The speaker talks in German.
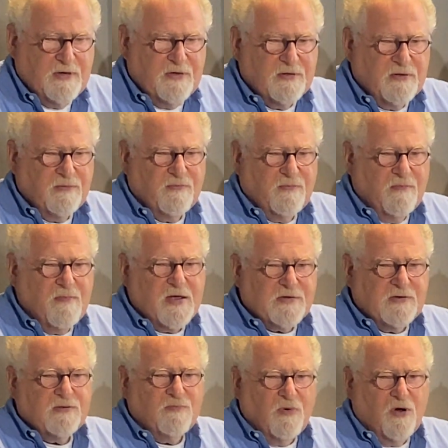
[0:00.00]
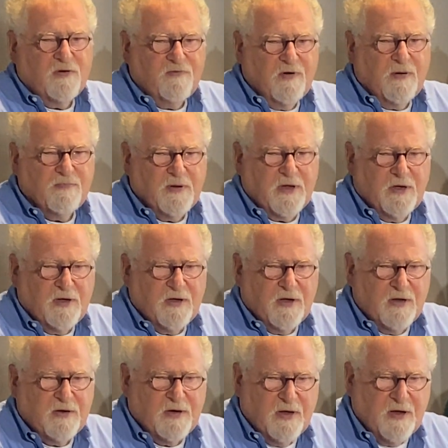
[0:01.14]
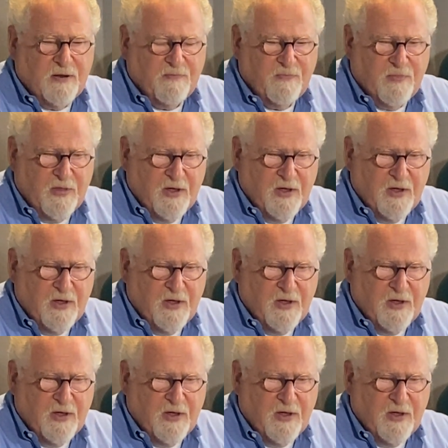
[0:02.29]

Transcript: diese Massenmordfabrik, in der